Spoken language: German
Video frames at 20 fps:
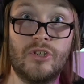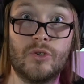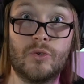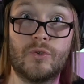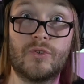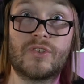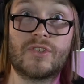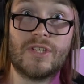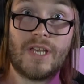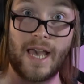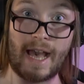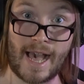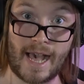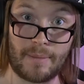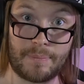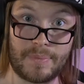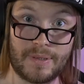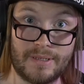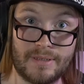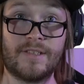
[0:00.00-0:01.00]
News
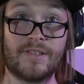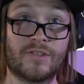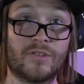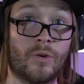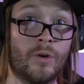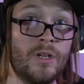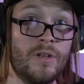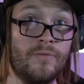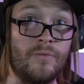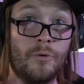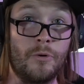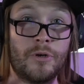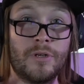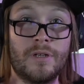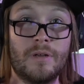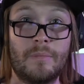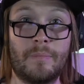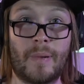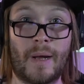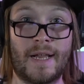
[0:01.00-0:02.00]
ab. Es soll
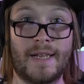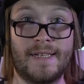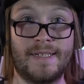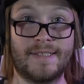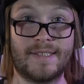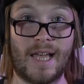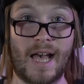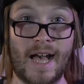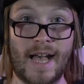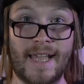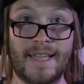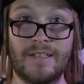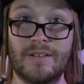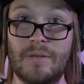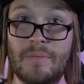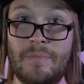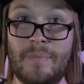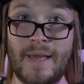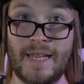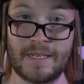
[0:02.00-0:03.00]
wohl bald ein
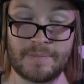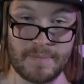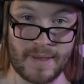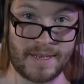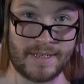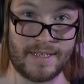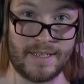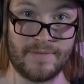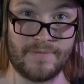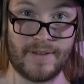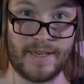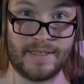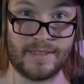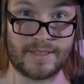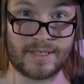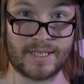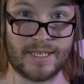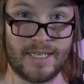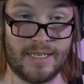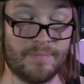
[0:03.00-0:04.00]

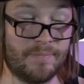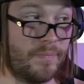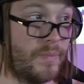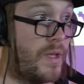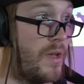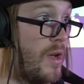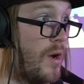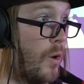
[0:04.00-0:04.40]
Batman-Event geben.